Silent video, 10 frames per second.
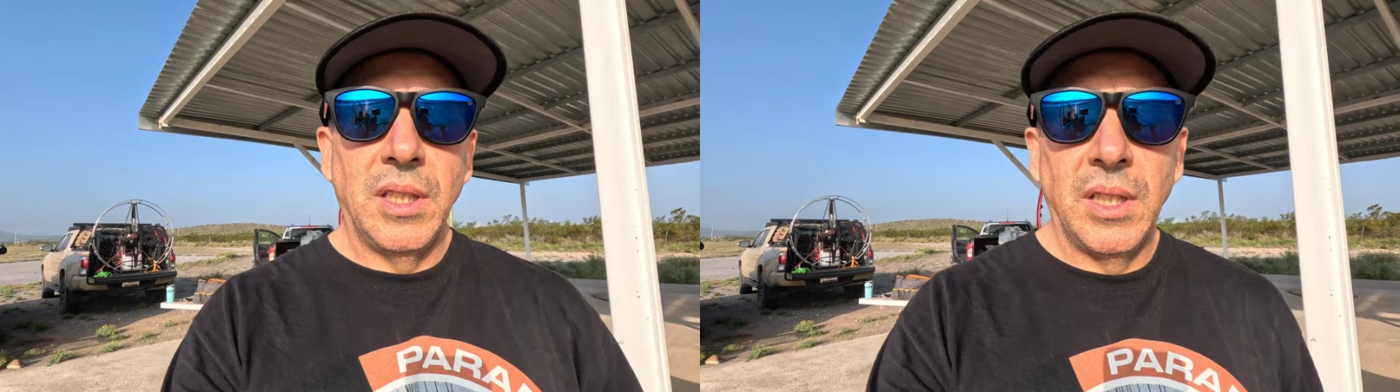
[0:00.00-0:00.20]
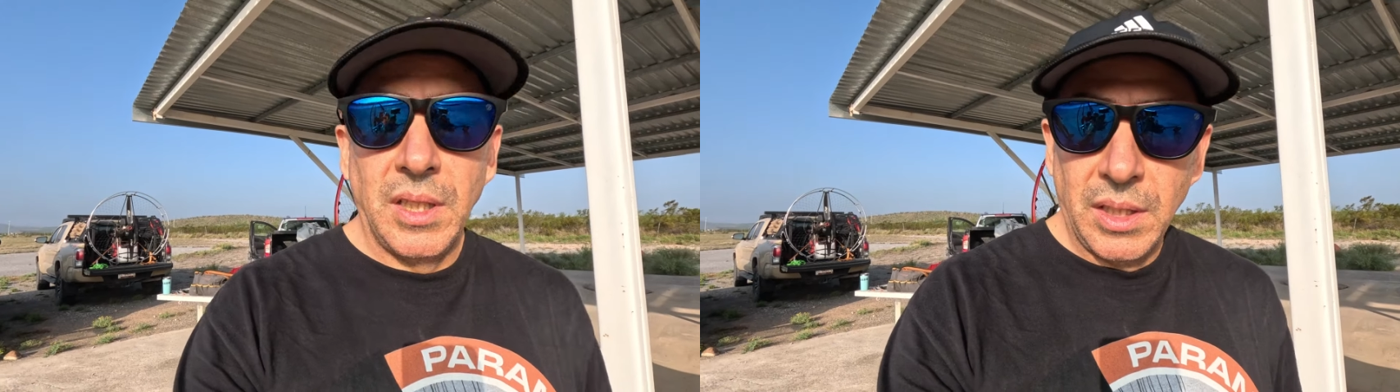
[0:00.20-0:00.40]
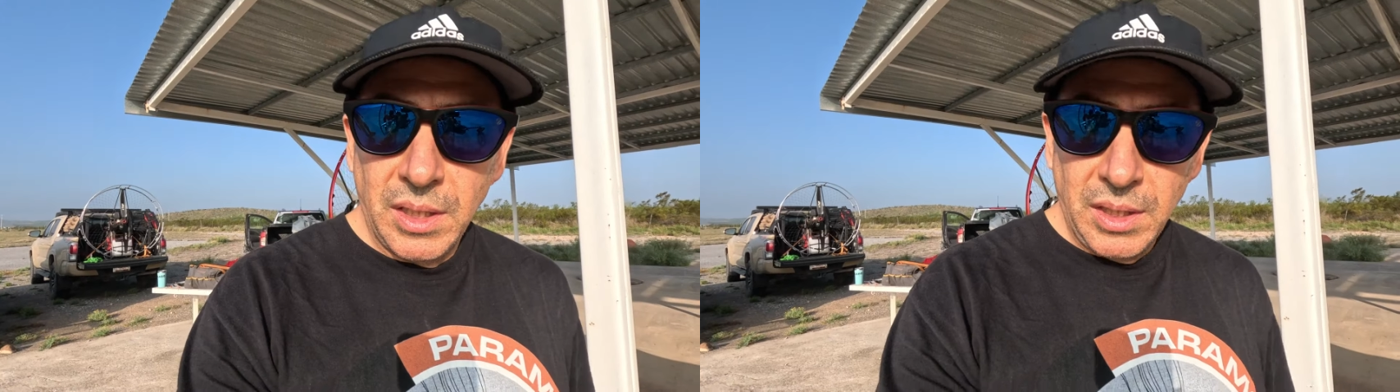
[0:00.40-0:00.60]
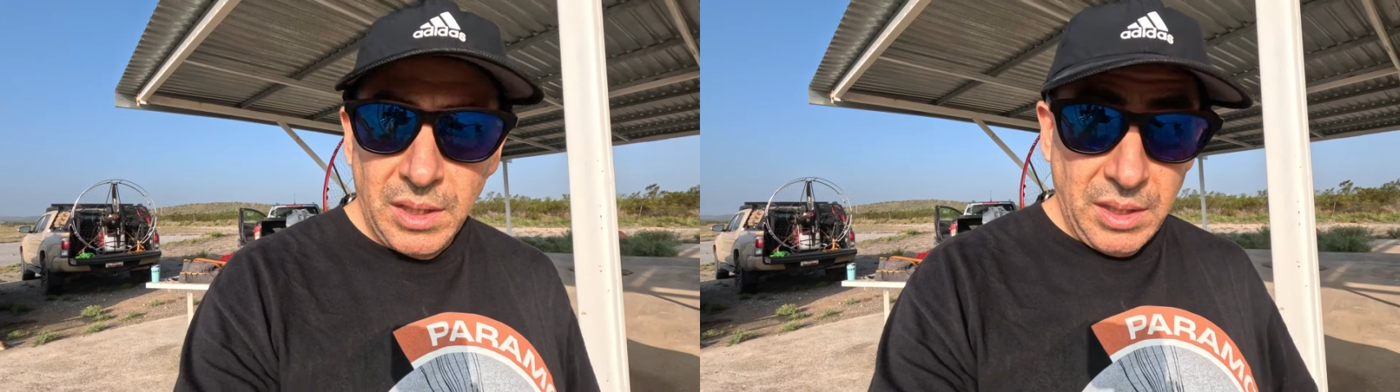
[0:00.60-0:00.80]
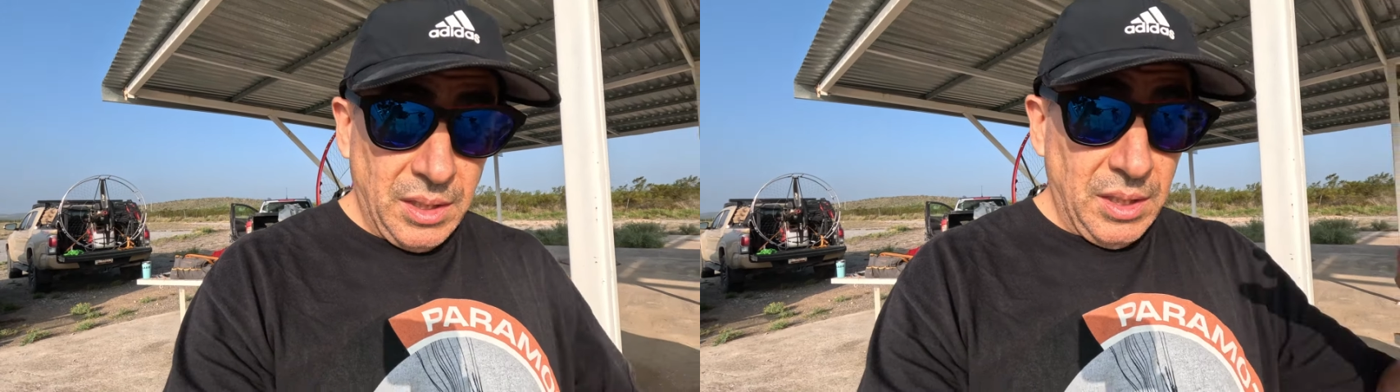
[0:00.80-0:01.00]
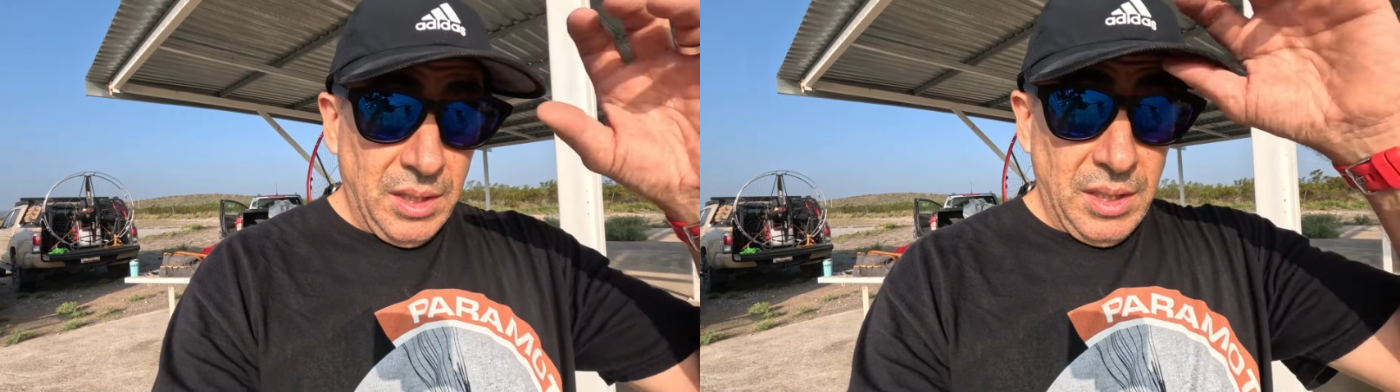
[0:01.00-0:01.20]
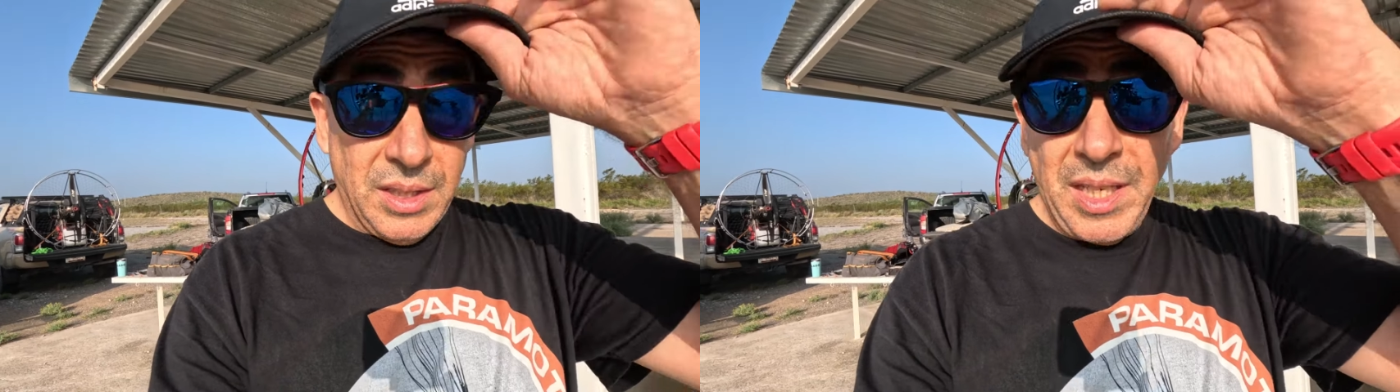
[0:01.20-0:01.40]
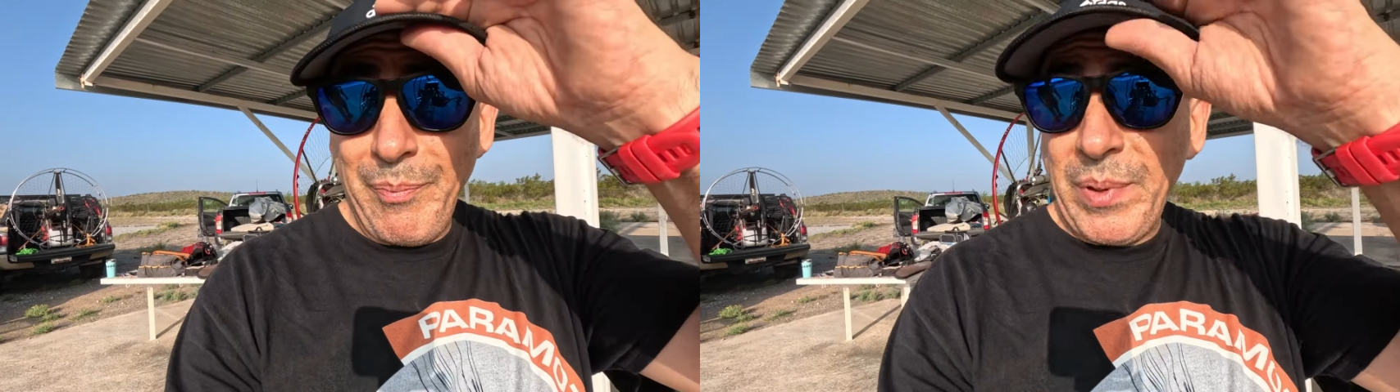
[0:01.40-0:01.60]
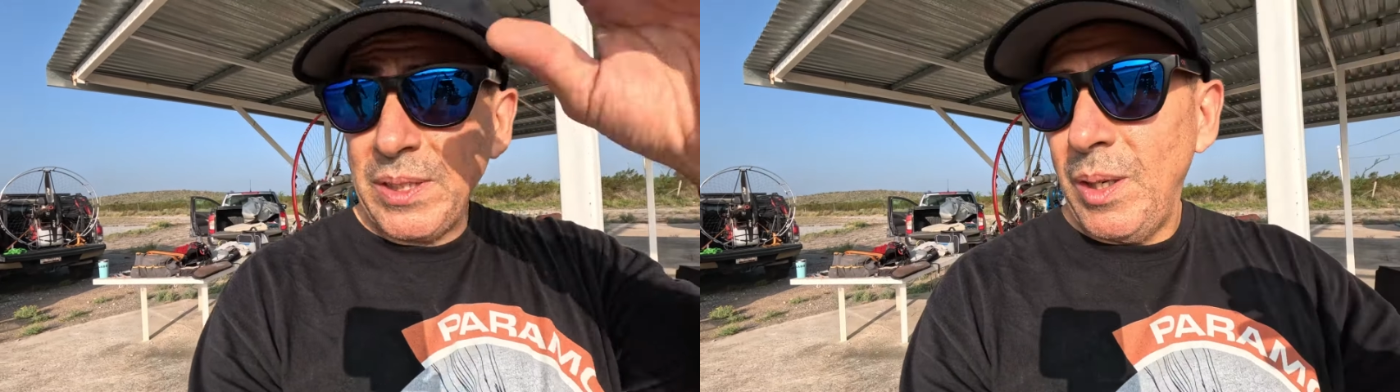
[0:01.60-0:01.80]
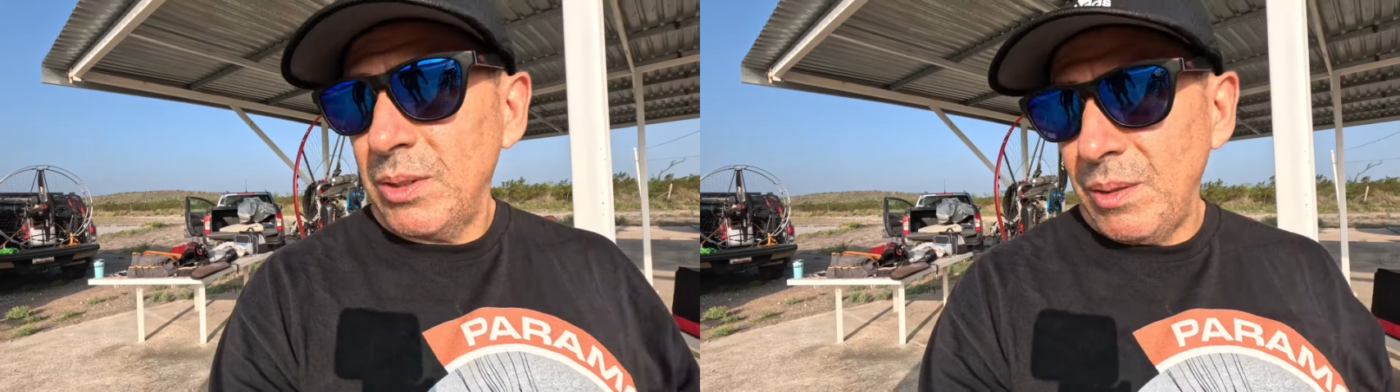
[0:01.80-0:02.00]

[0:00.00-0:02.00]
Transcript: Pues. Siempre se los